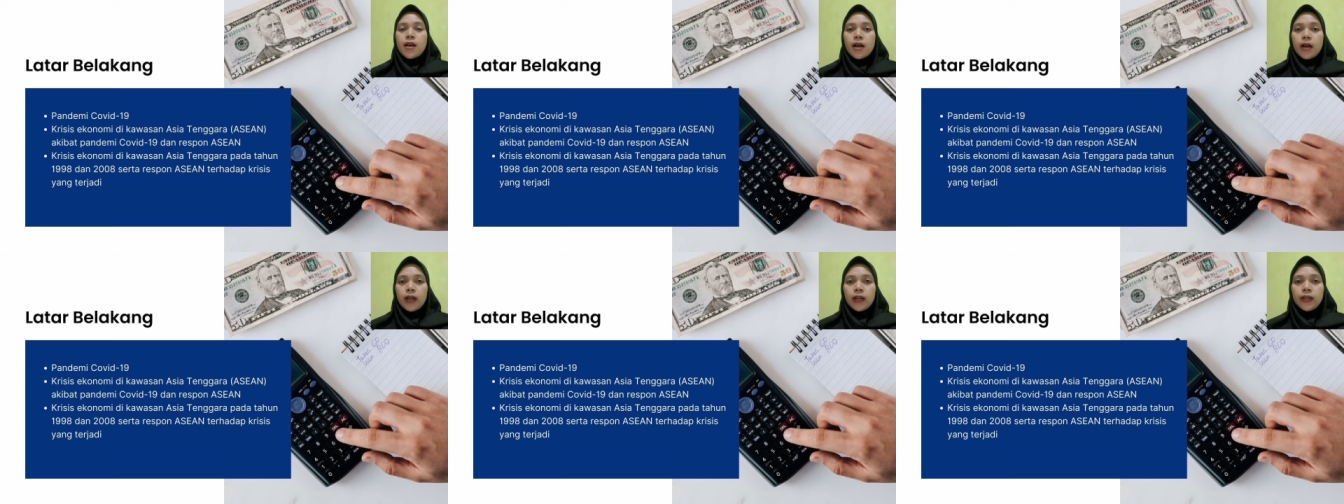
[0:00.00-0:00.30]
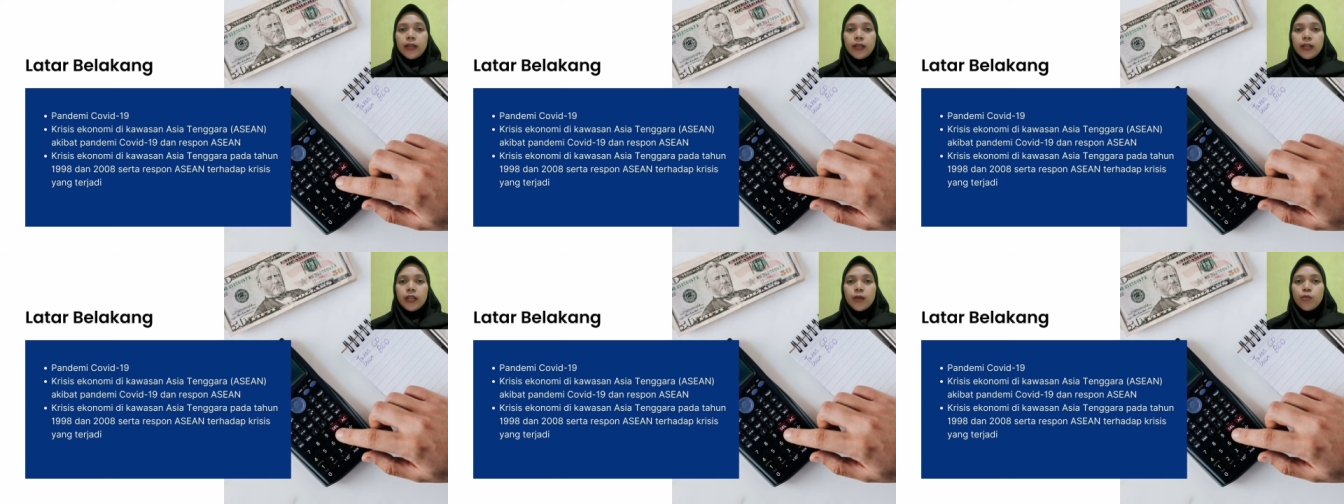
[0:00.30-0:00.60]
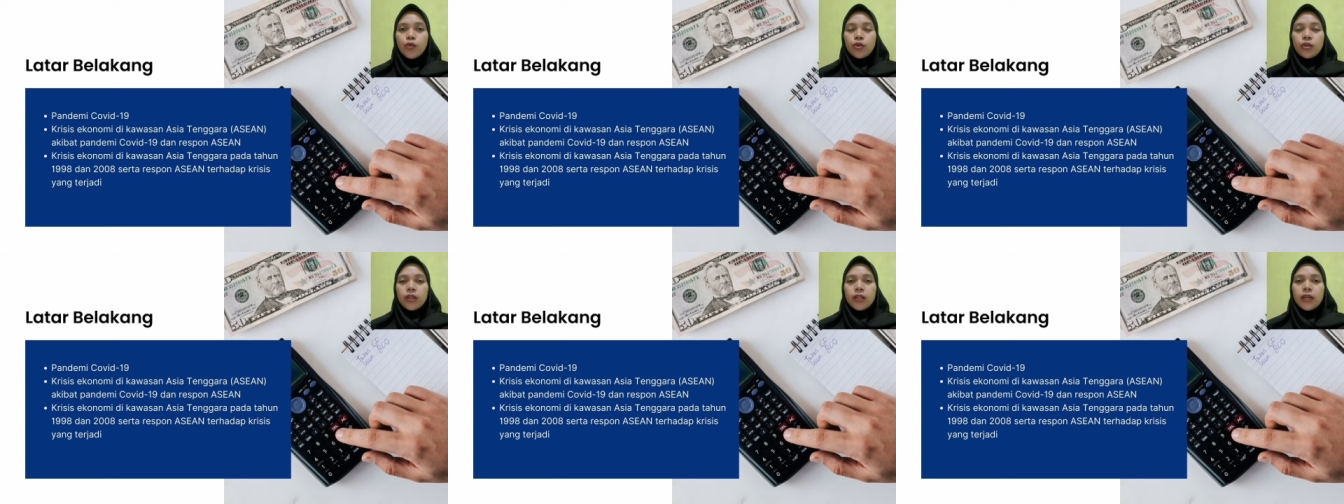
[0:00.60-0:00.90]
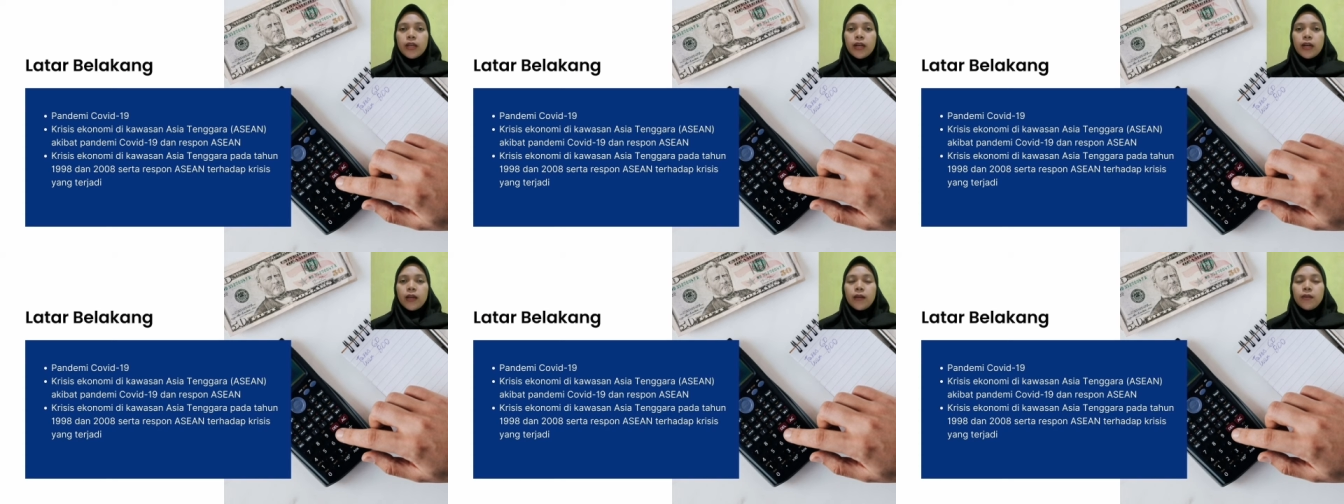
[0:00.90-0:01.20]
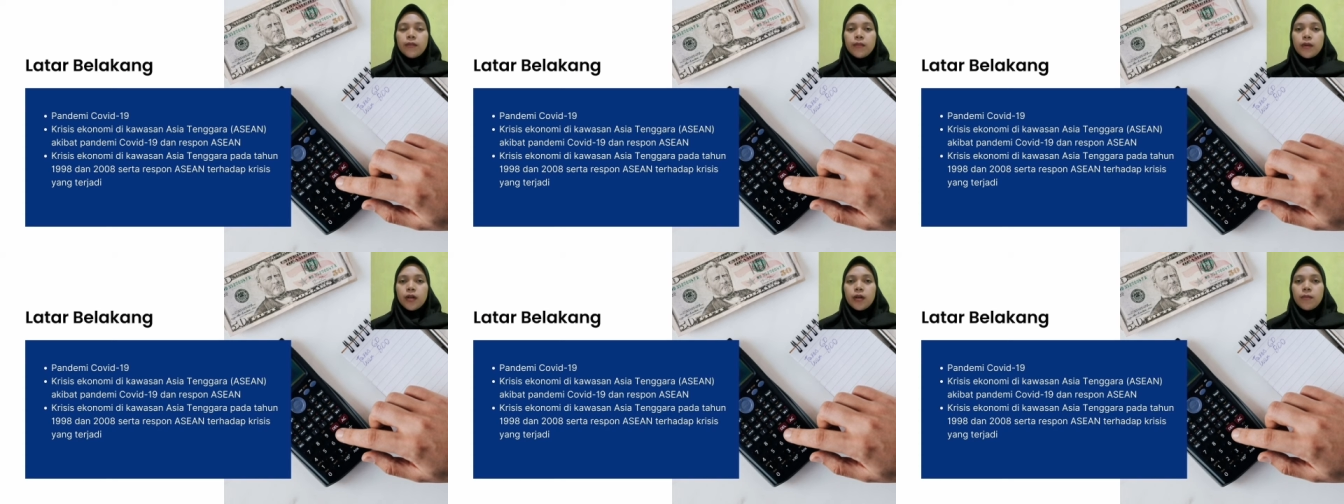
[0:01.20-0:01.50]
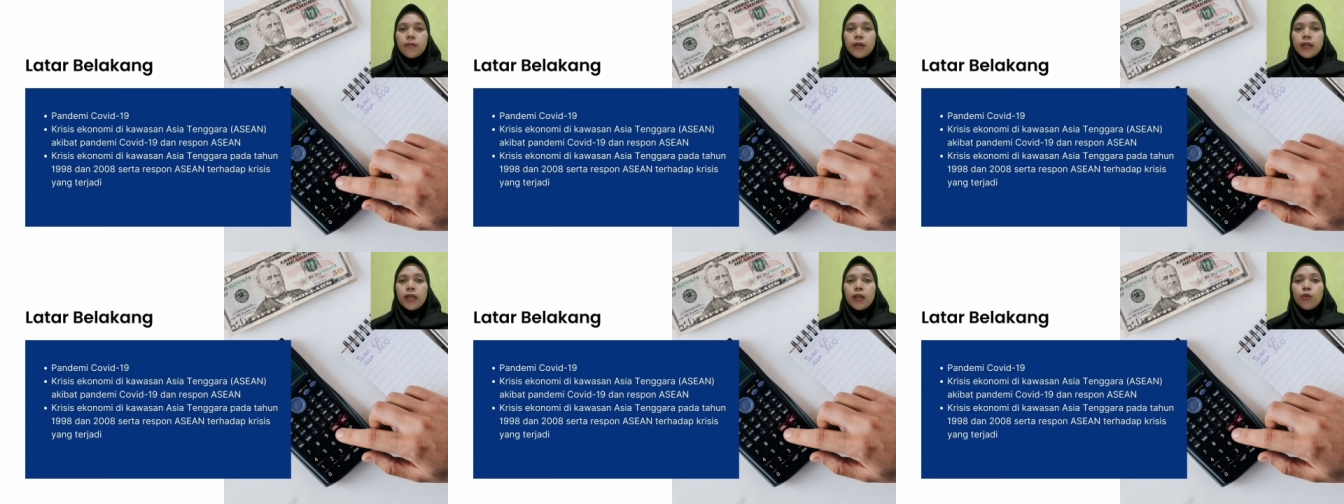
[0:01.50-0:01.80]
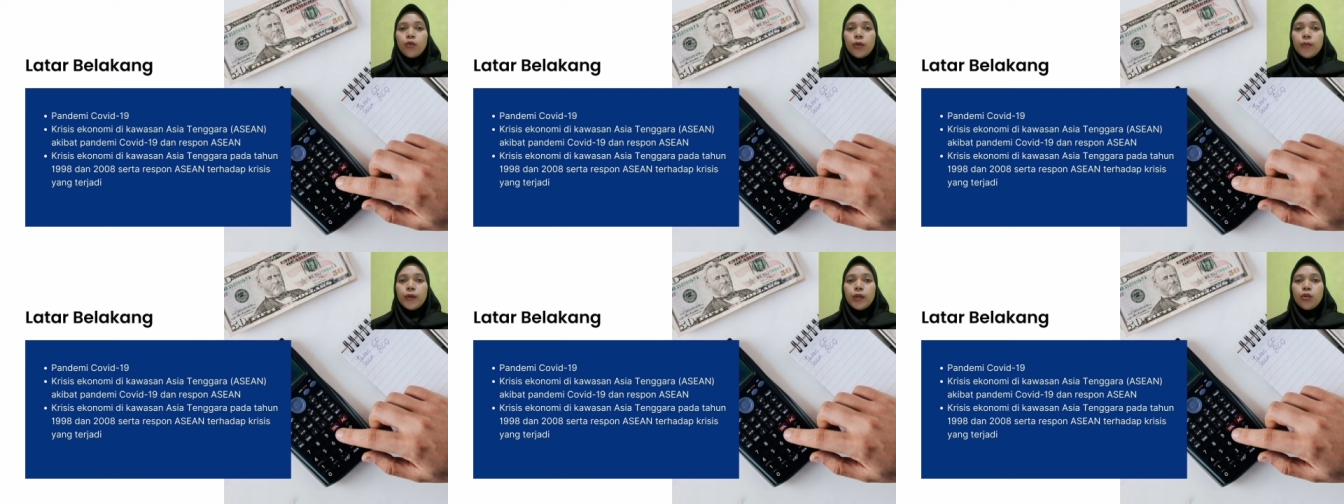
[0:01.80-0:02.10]
Hal ini dibuktikan uh,
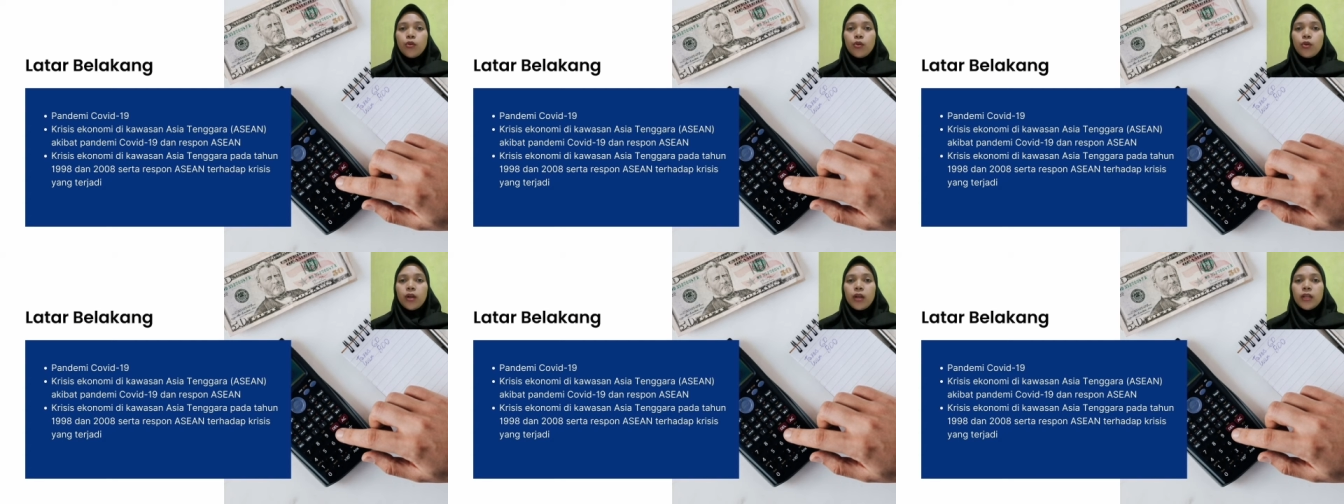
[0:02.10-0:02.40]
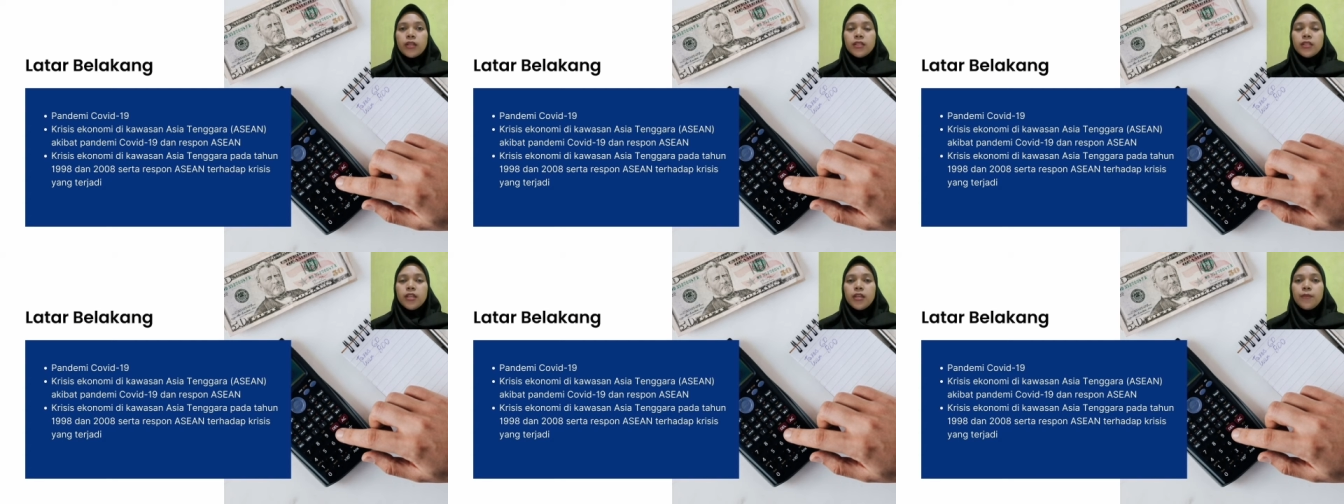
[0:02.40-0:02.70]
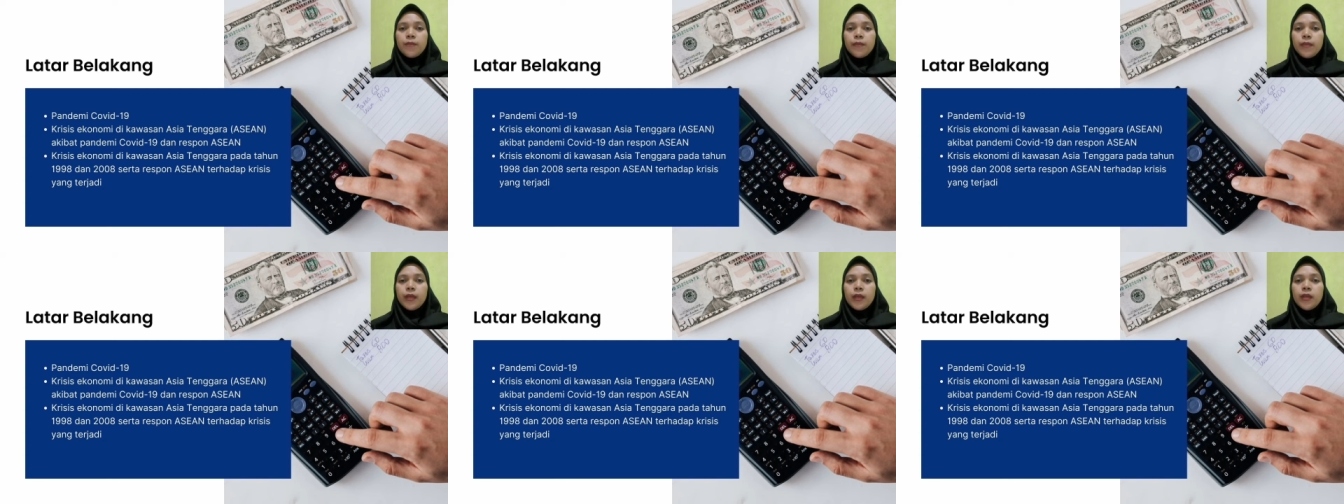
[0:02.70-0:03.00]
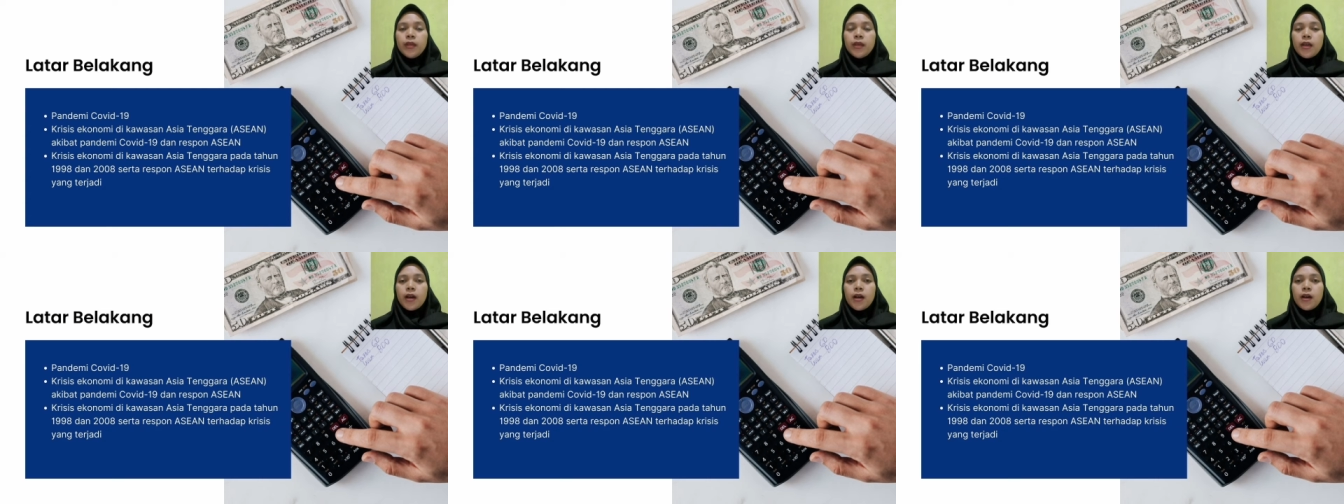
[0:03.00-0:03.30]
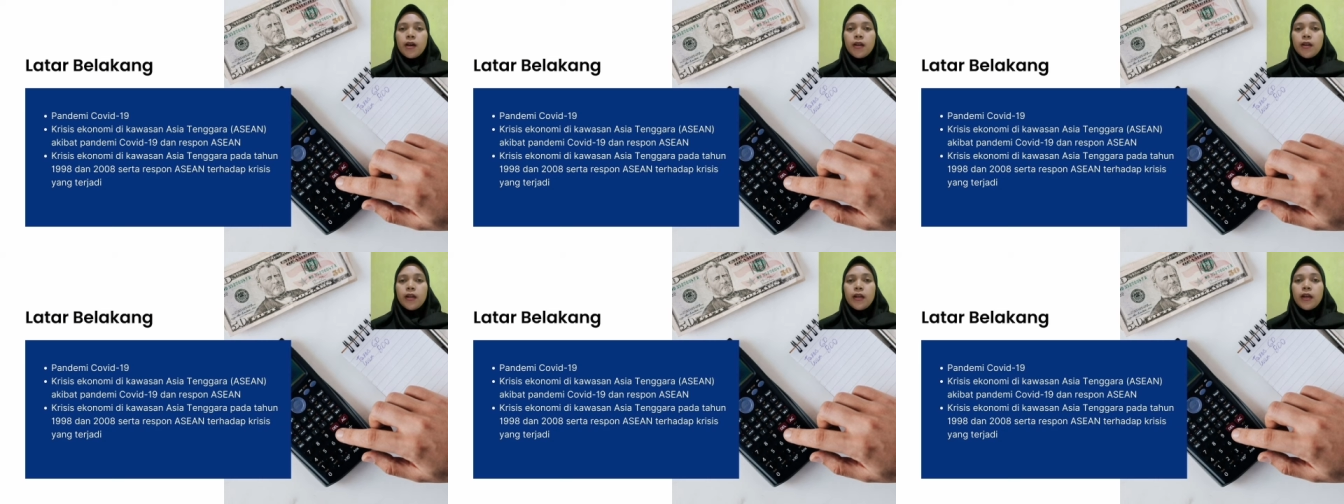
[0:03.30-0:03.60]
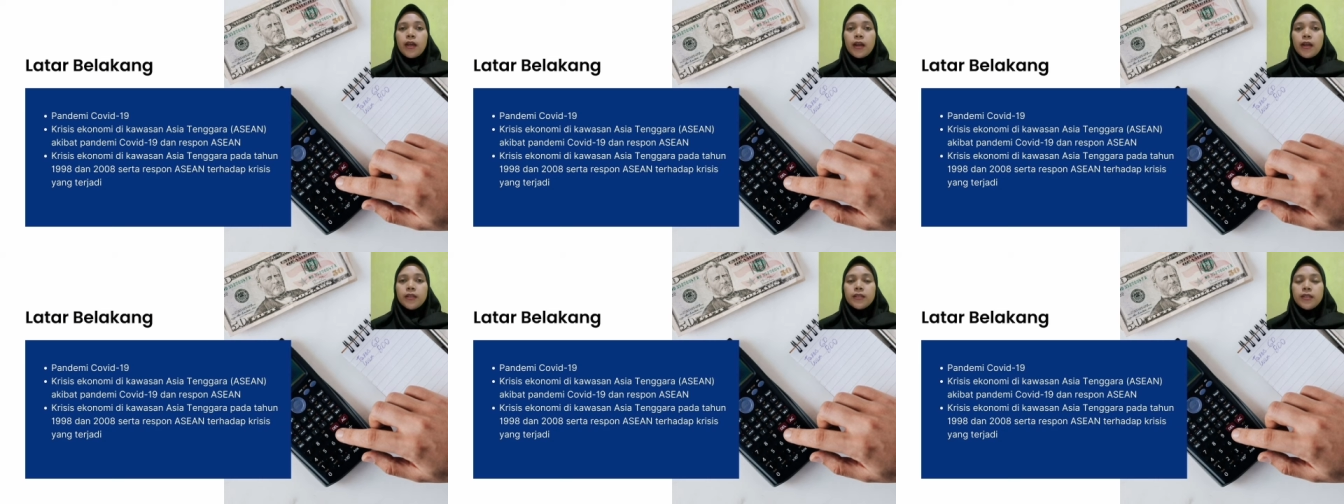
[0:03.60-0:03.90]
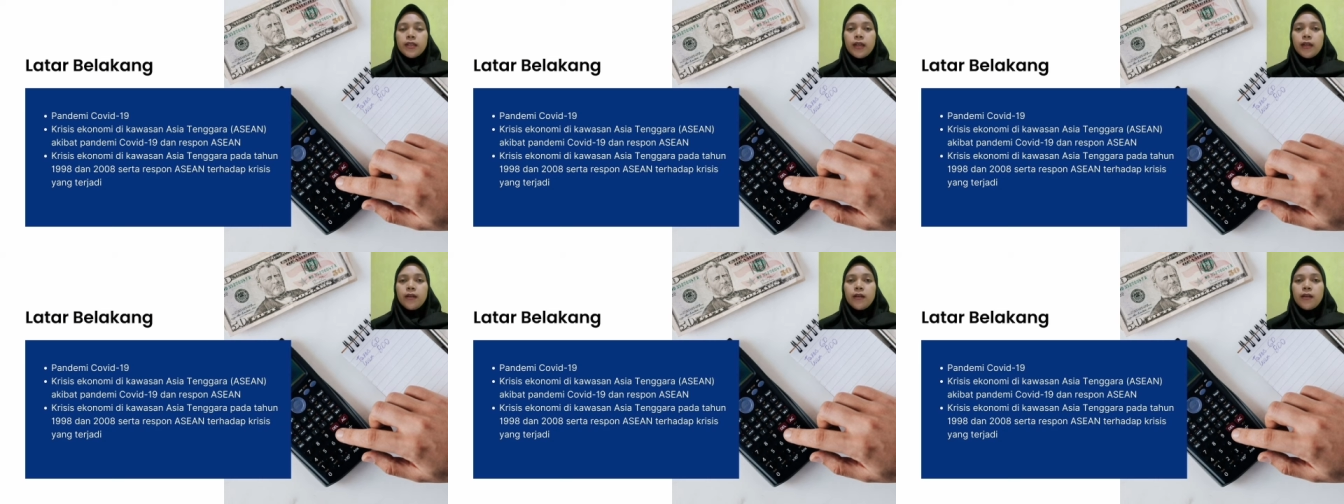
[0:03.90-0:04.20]
melalui penurunan GDP uh, negara
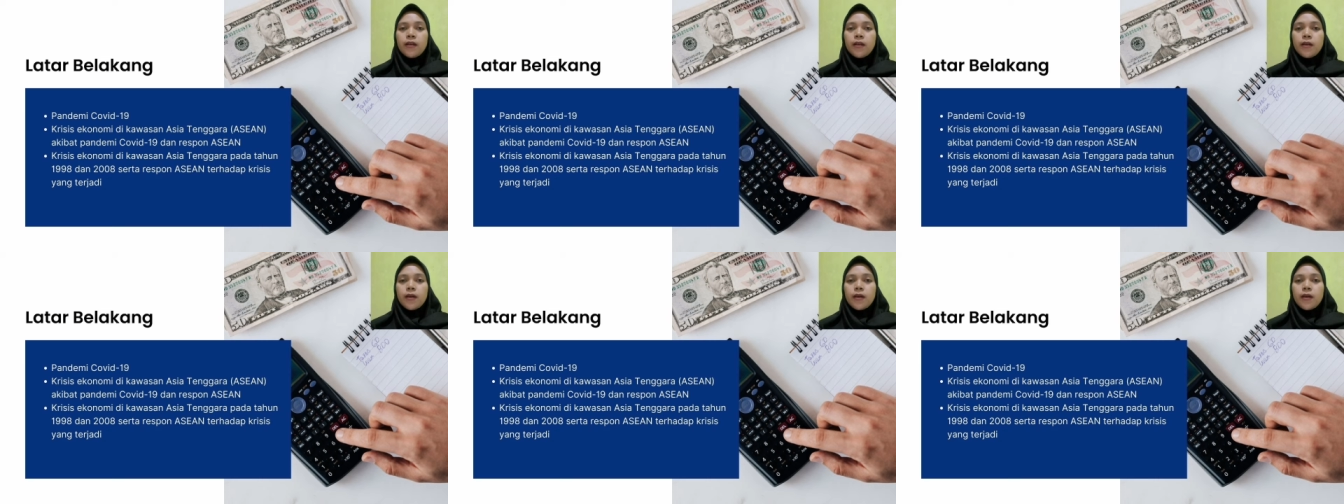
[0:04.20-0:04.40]
ASEAN